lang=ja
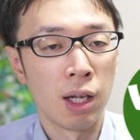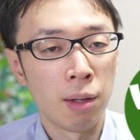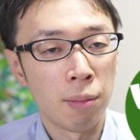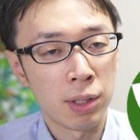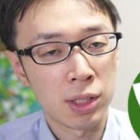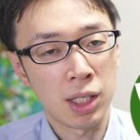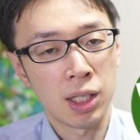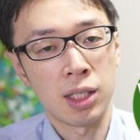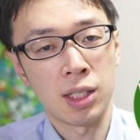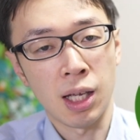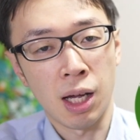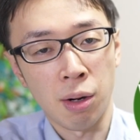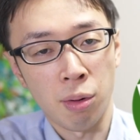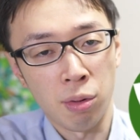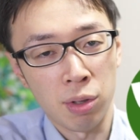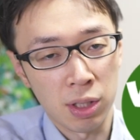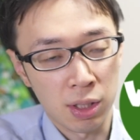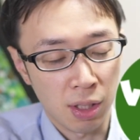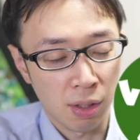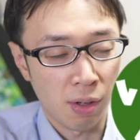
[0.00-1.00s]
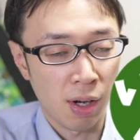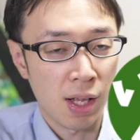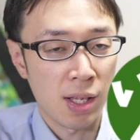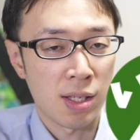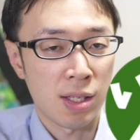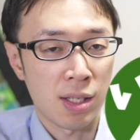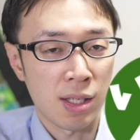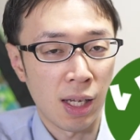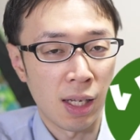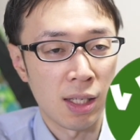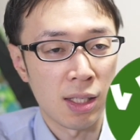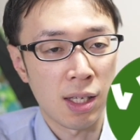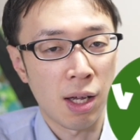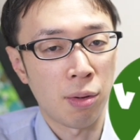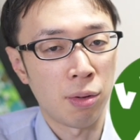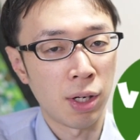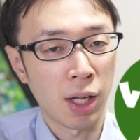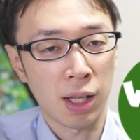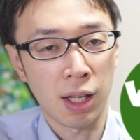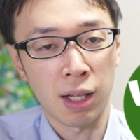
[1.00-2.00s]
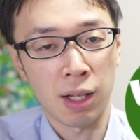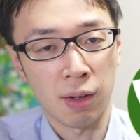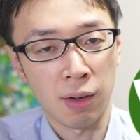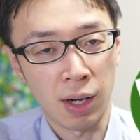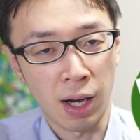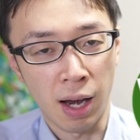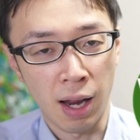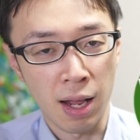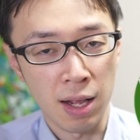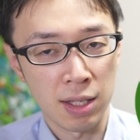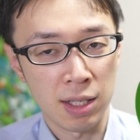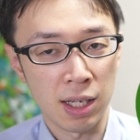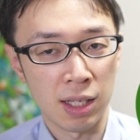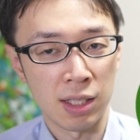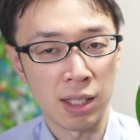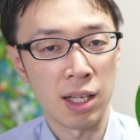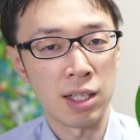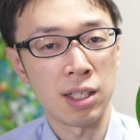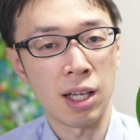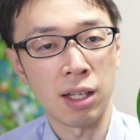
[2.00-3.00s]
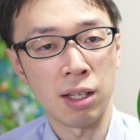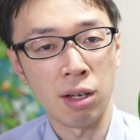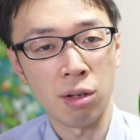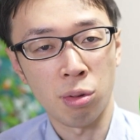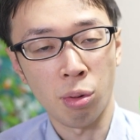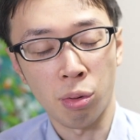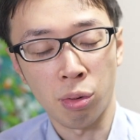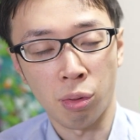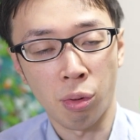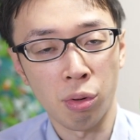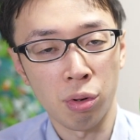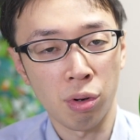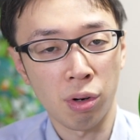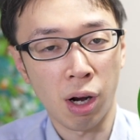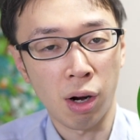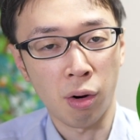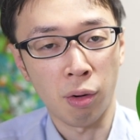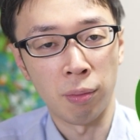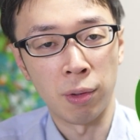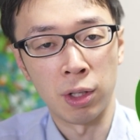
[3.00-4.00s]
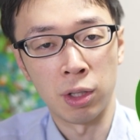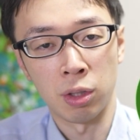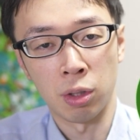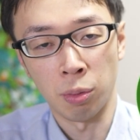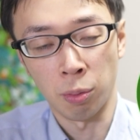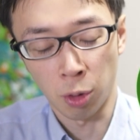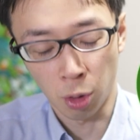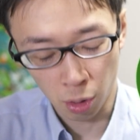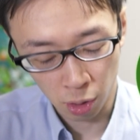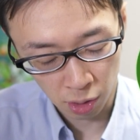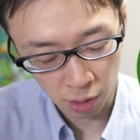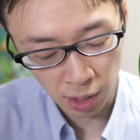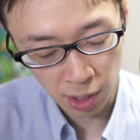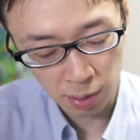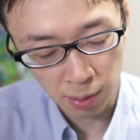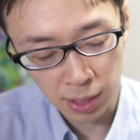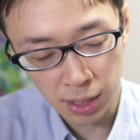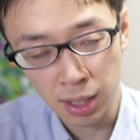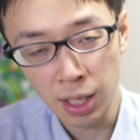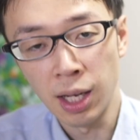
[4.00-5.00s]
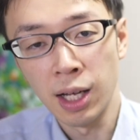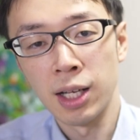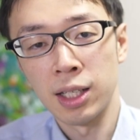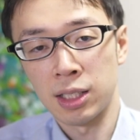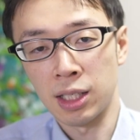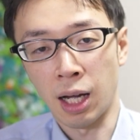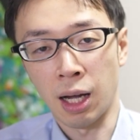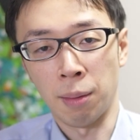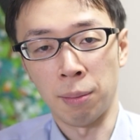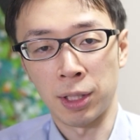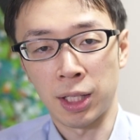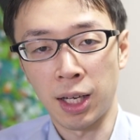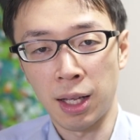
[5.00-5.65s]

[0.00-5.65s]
まあ、ぜひ参考にしてください参考になったところはねぜひねチャンネル登録高評価コメントもよろしくお願いしますじゃあまた